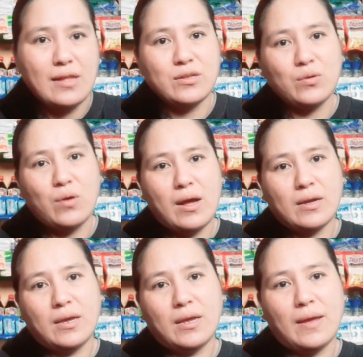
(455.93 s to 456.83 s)
at yung
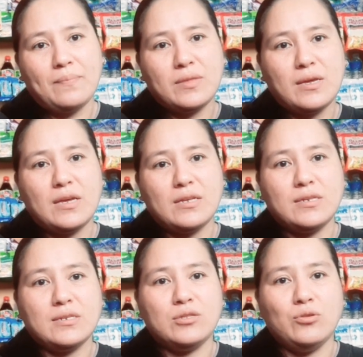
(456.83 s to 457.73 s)
aking empty
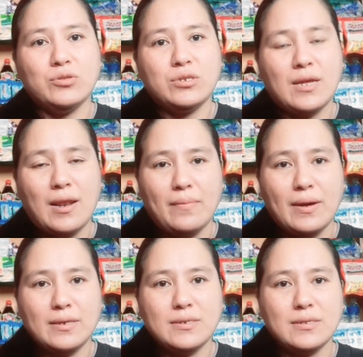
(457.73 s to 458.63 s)
cases doon sa
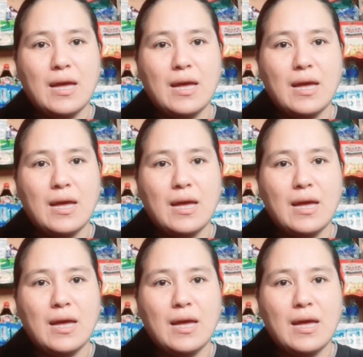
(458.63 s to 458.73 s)
labas.